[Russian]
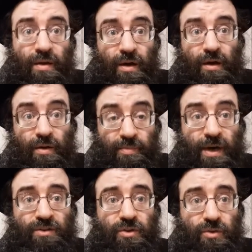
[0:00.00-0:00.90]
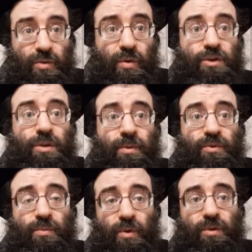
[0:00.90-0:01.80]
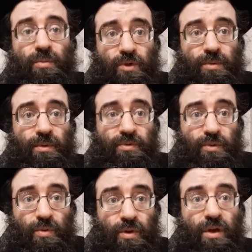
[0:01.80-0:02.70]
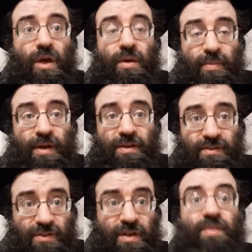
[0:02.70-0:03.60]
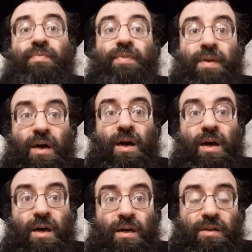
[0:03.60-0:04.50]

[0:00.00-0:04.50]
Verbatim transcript: а, в праздник Суккот, чтобы в субботу можно было в Суккот принести а,